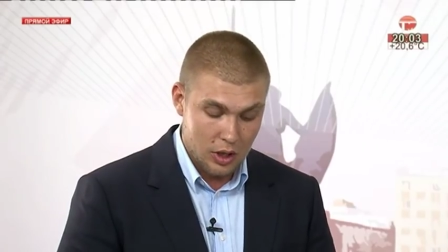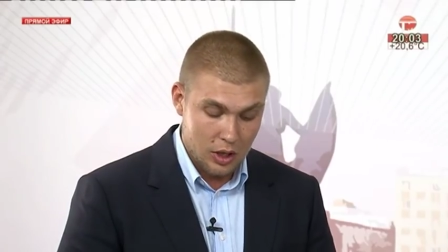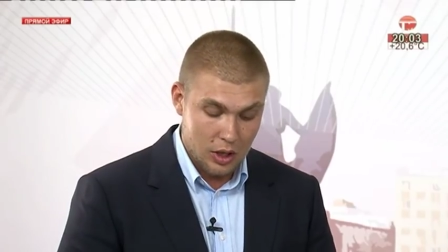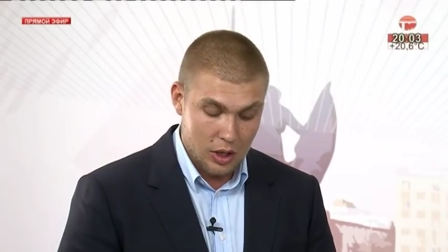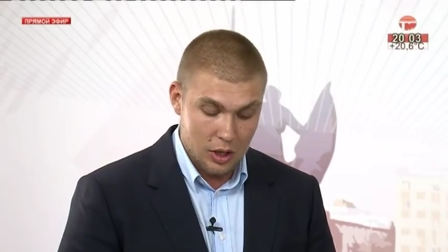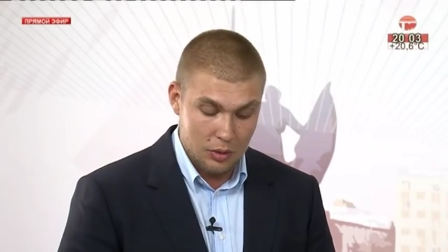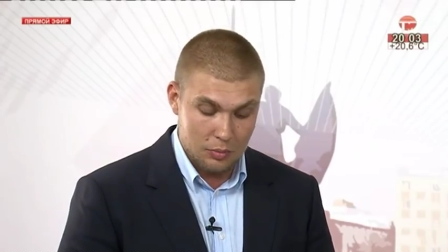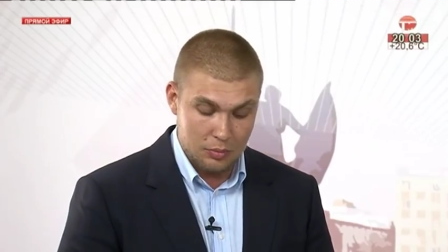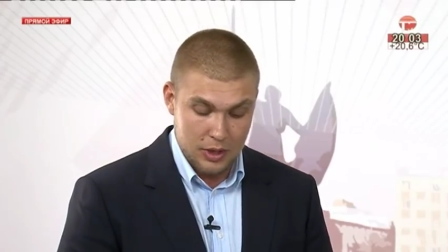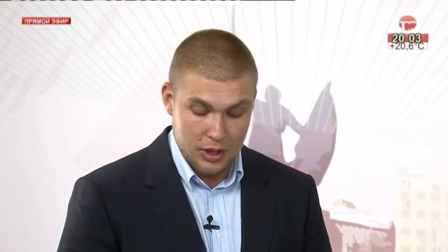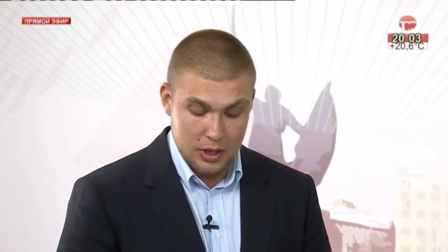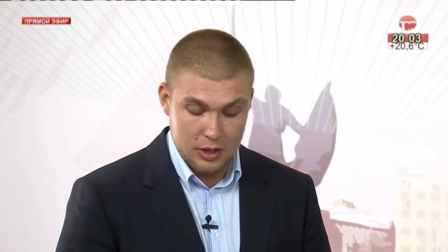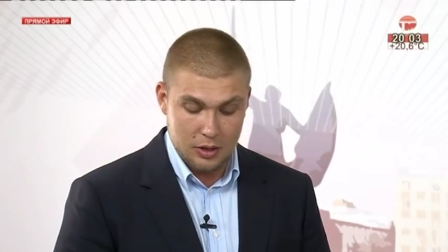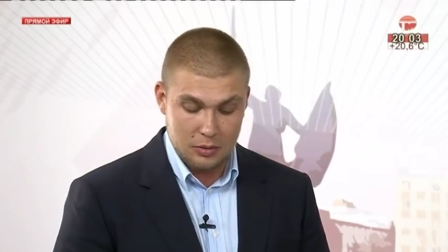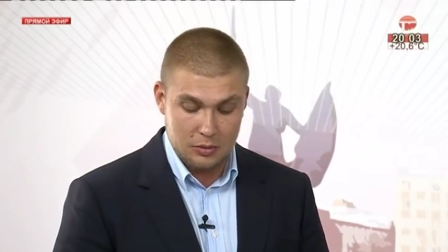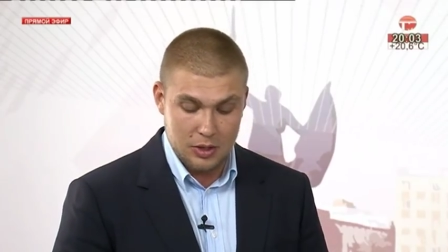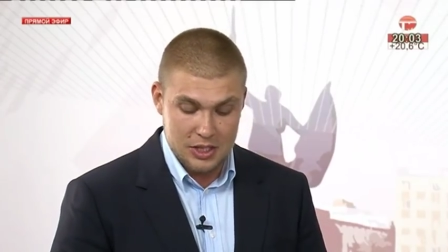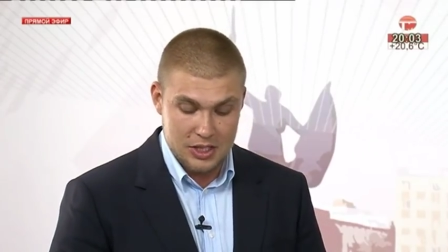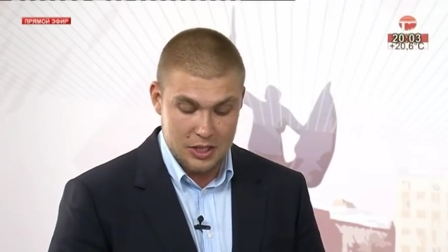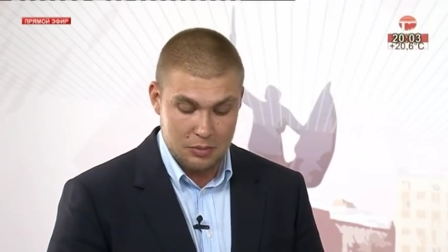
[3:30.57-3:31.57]
Э, при
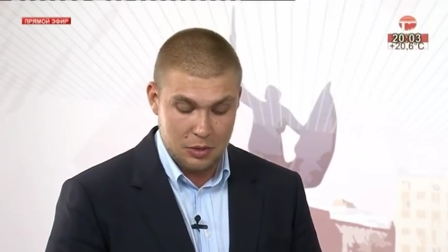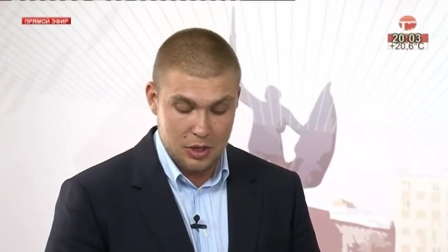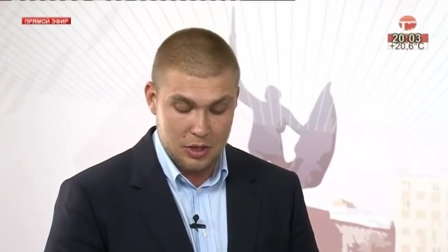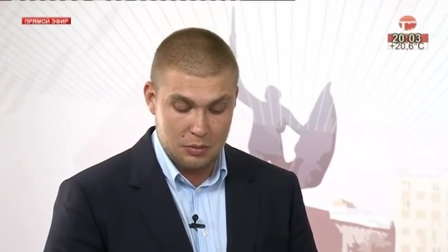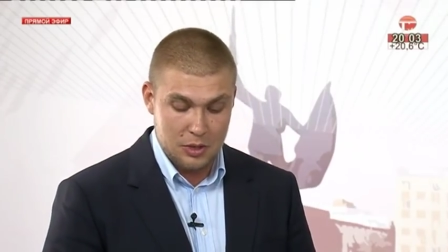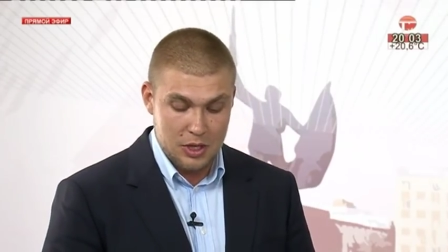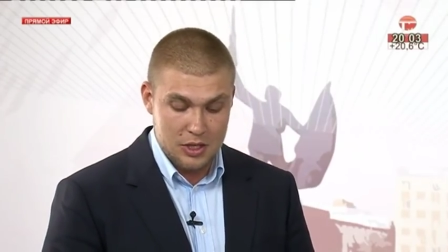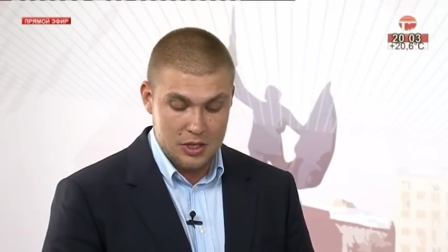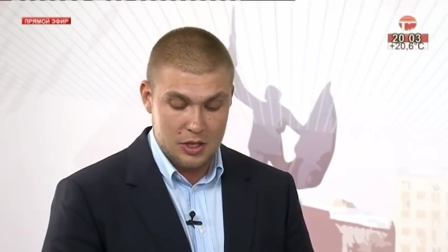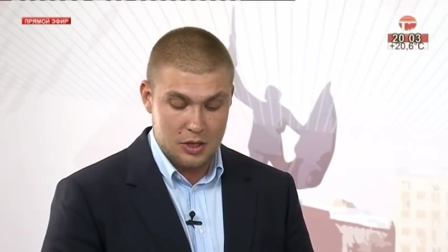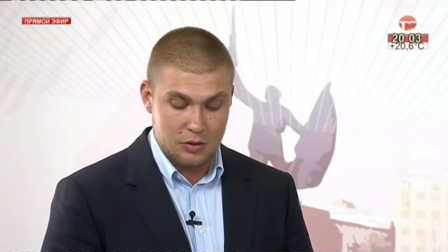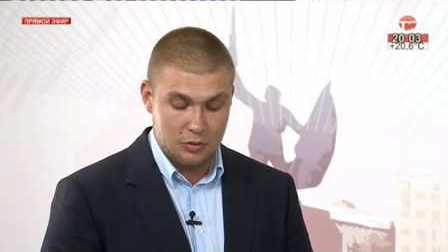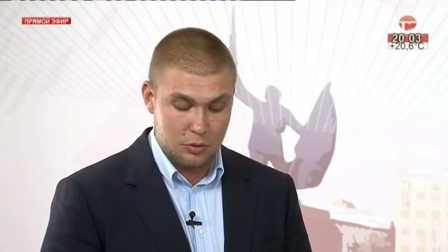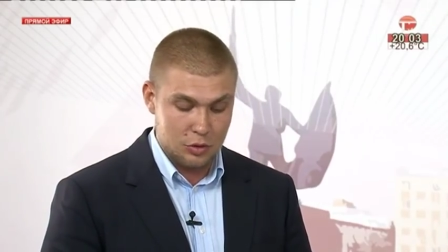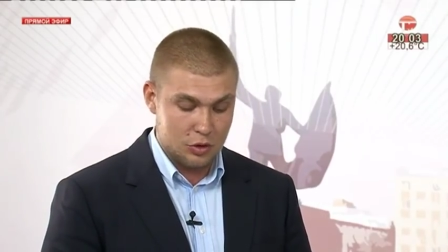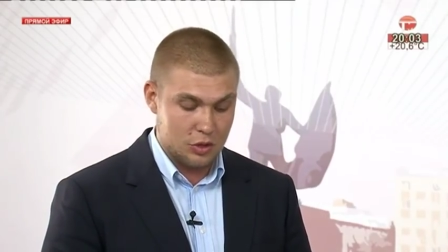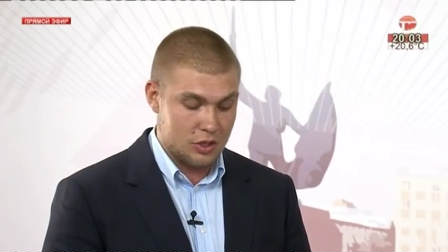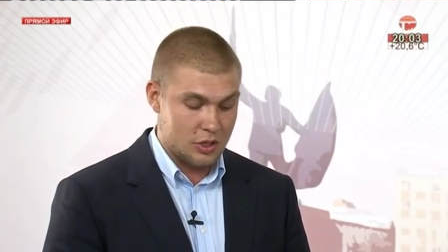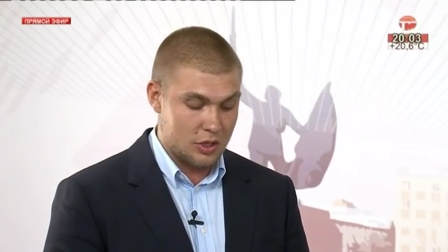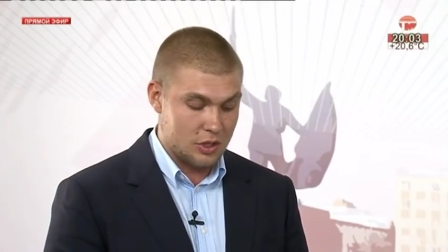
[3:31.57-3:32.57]
этом для самих медиков
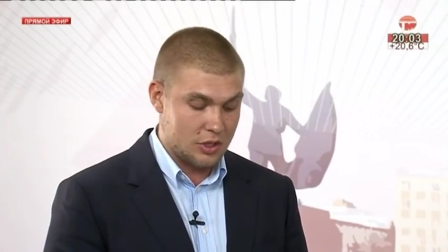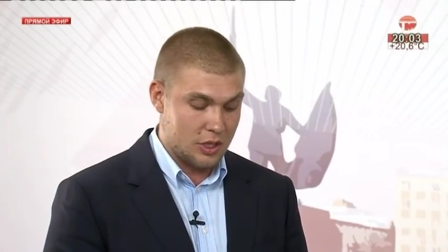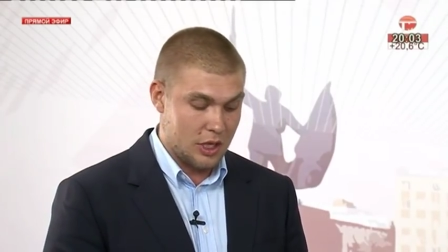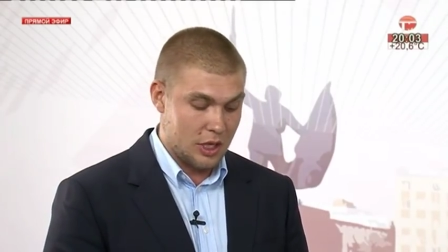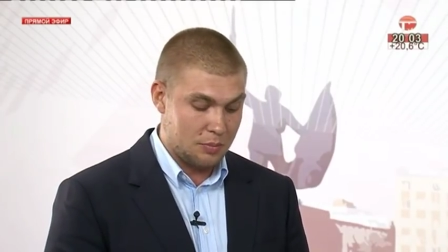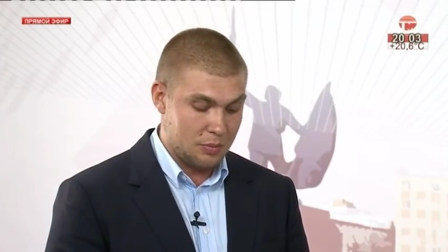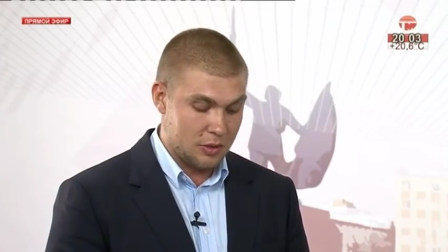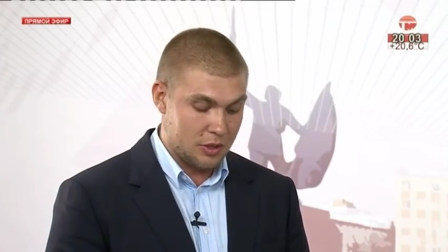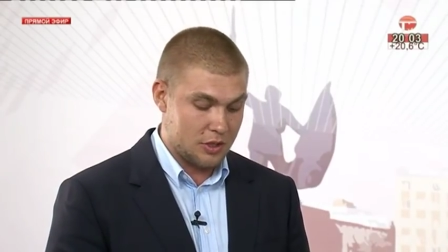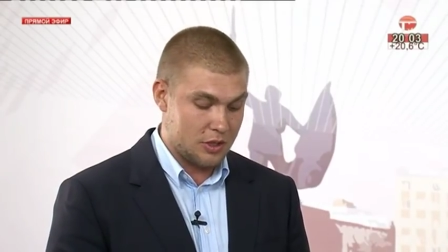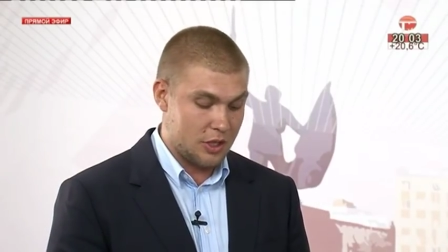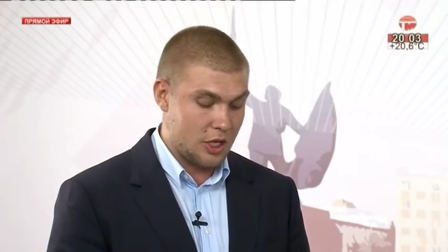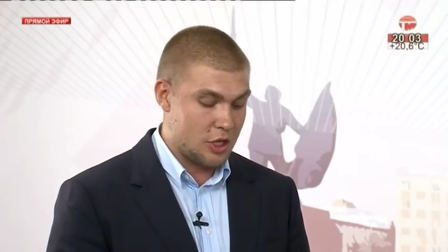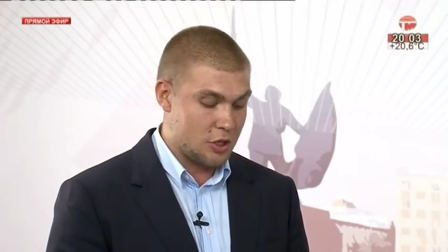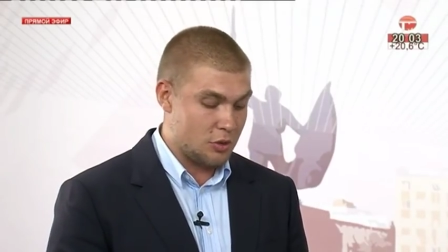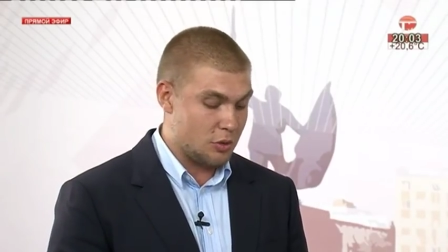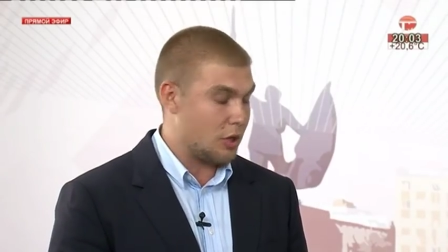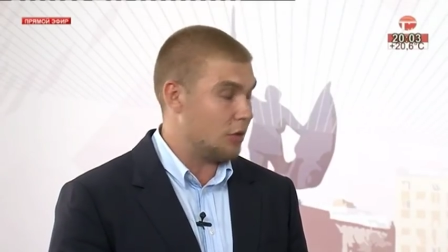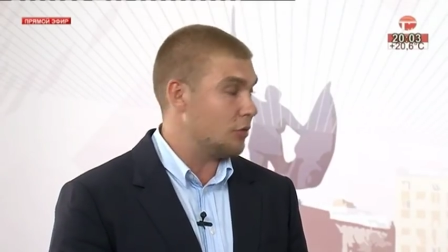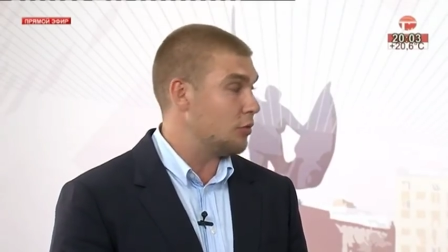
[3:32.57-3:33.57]
нужно создать
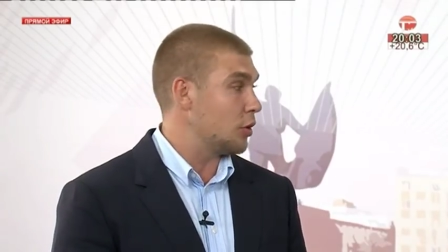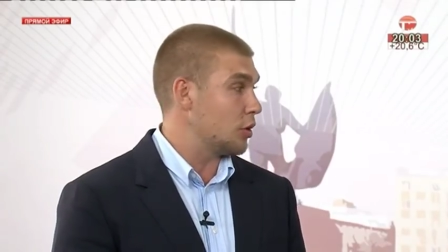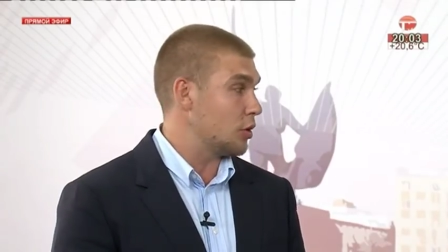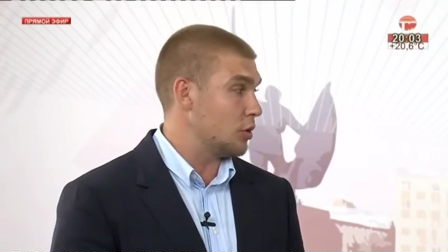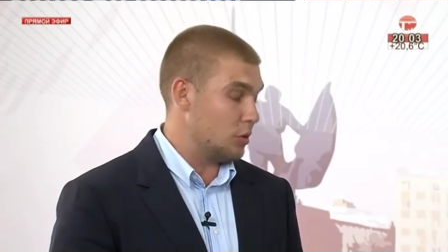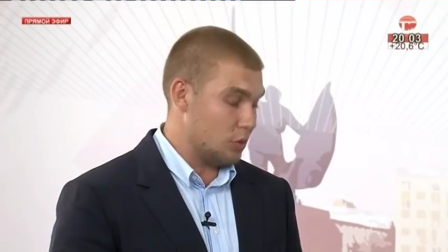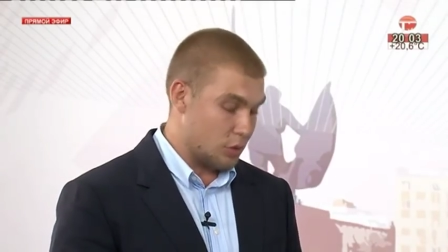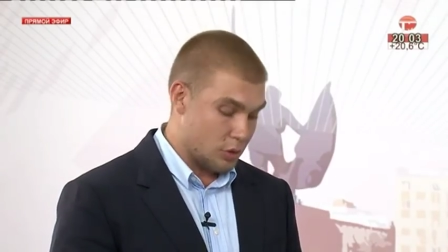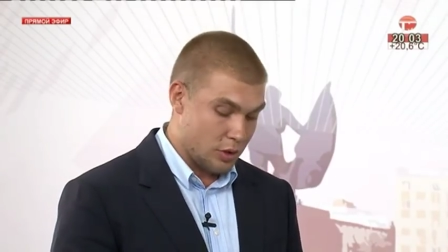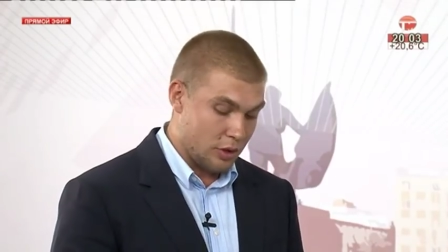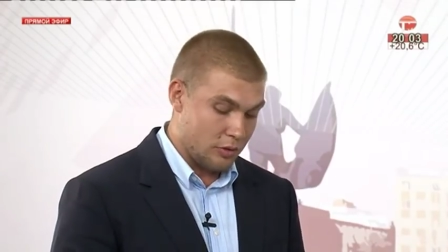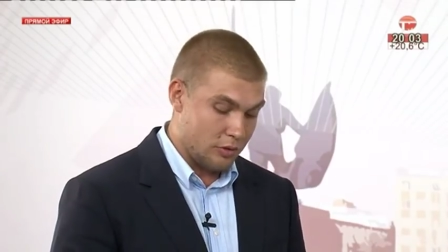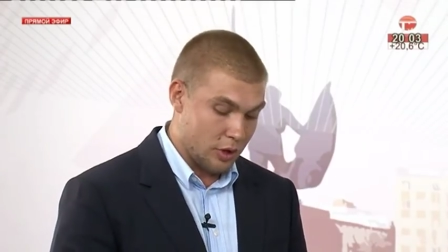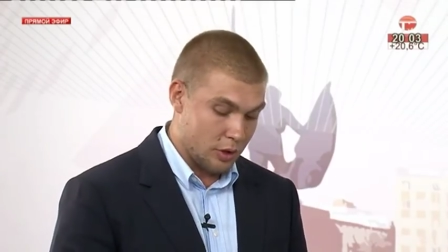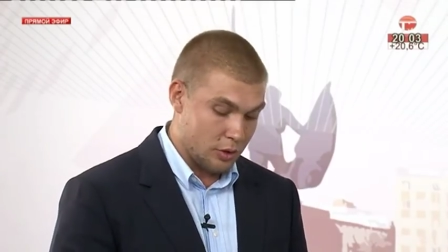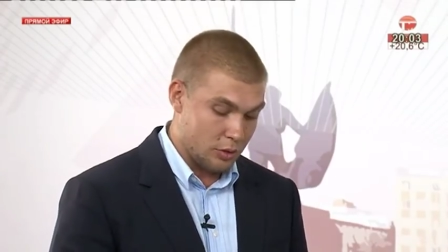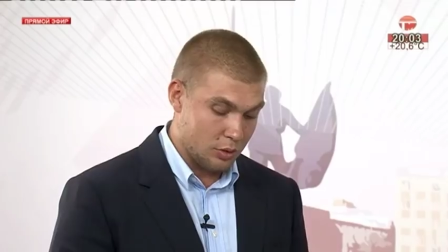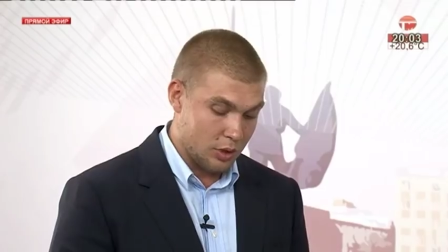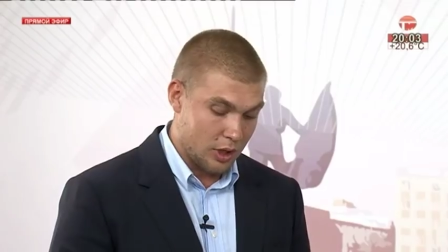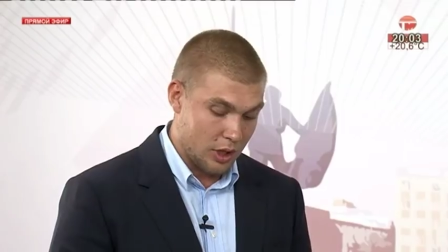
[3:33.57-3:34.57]
по-настоящему комфортные условия
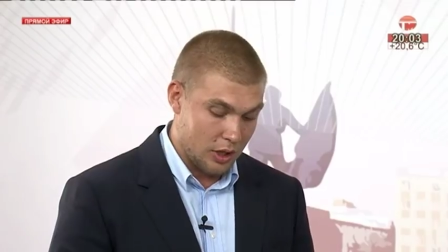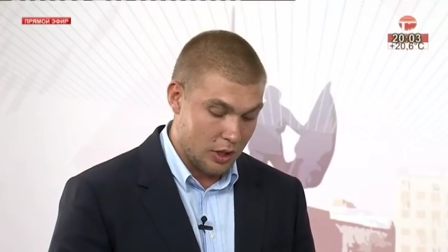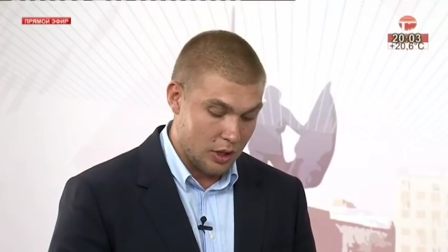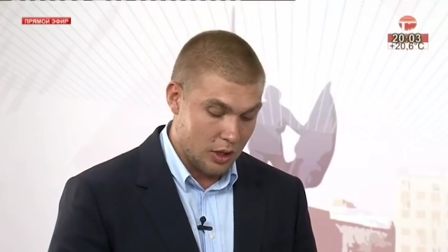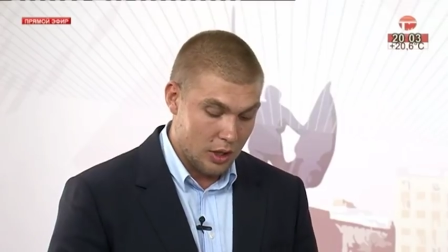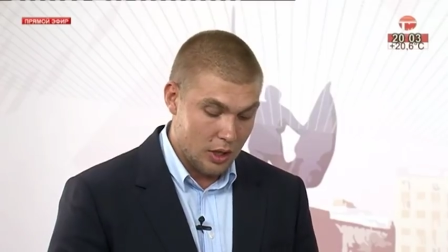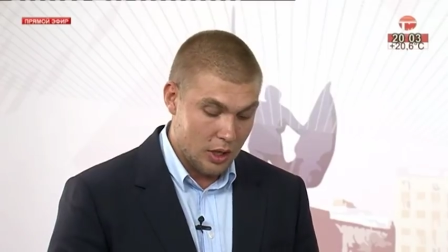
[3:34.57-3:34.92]
труда.